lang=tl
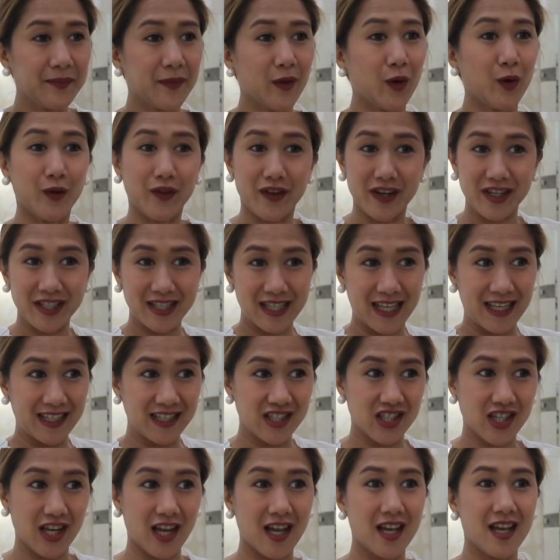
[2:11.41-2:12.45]
oversized
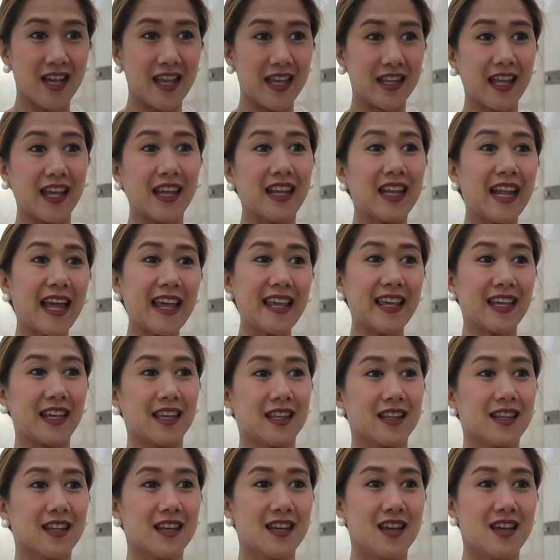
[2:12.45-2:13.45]
siya. And I like it.